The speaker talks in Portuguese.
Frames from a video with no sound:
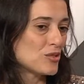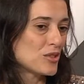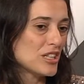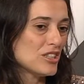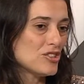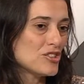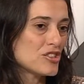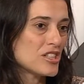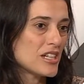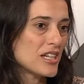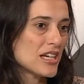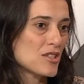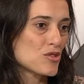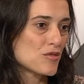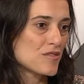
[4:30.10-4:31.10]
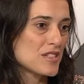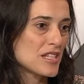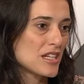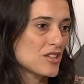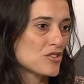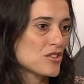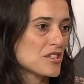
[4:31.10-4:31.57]
durante as
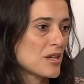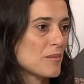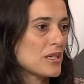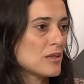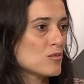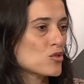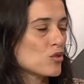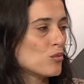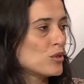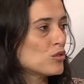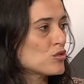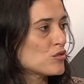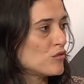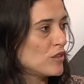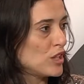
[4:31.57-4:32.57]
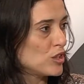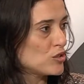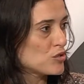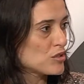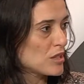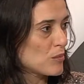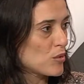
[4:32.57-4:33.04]
oficinas nós trabalhamos com muitos
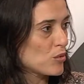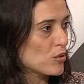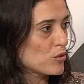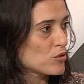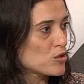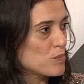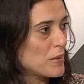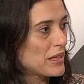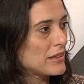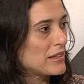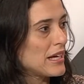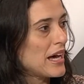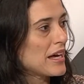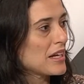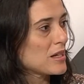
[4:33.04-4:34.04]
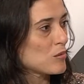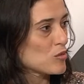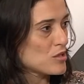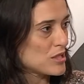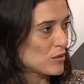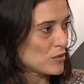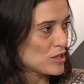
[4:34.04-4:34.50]
vídeos que procuram despertar a
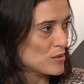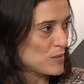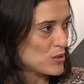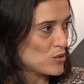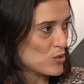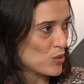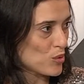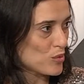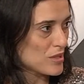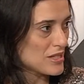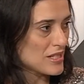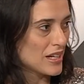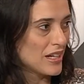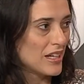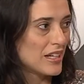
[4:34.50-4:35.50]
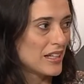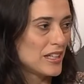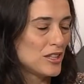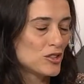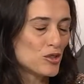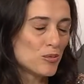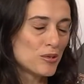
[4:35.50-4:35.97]
emoção das pessoas.
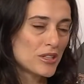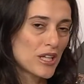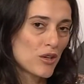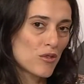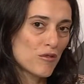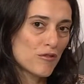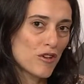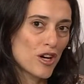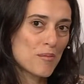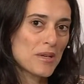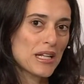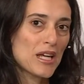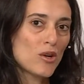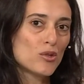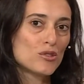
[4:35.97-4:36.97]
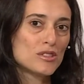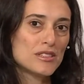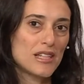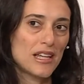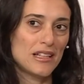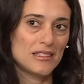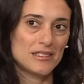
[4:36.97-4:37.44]
Isso porque, conforme a
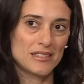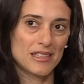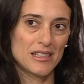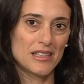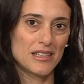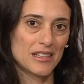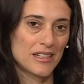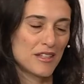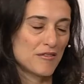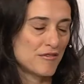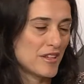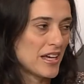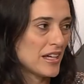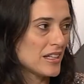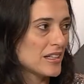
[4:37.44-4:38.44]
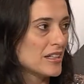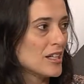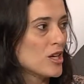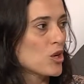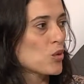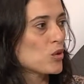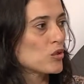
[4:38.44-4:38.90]
neurociência revela,
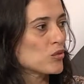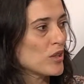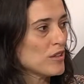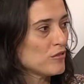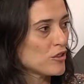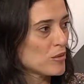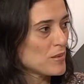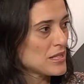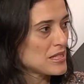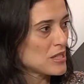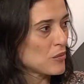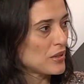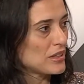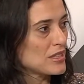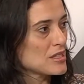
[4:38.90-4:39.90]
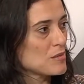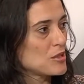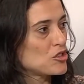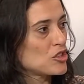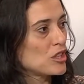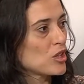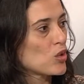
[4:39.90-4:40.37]
quando a informação é
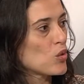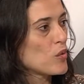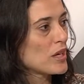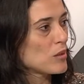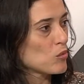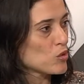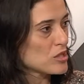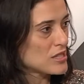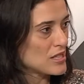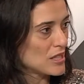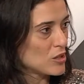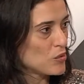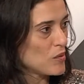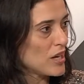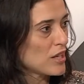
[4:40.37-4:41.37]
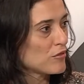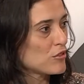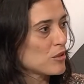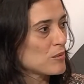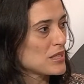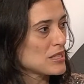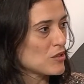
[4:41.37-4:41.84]
transmitida com a emoção, a
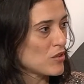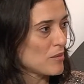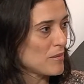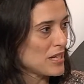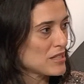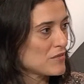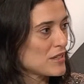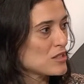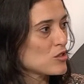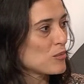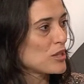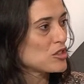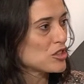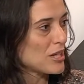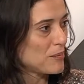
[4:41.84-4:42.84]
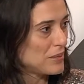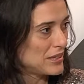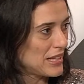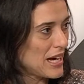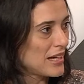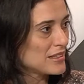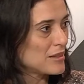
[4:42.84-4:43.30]
informação é mais facilmente
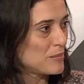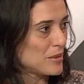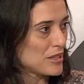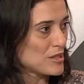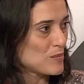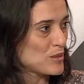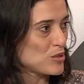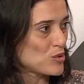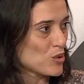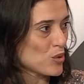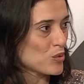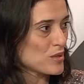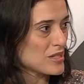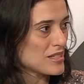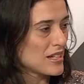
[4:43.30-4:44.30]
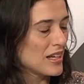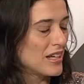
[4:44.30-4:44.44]
captada pelas pessoas.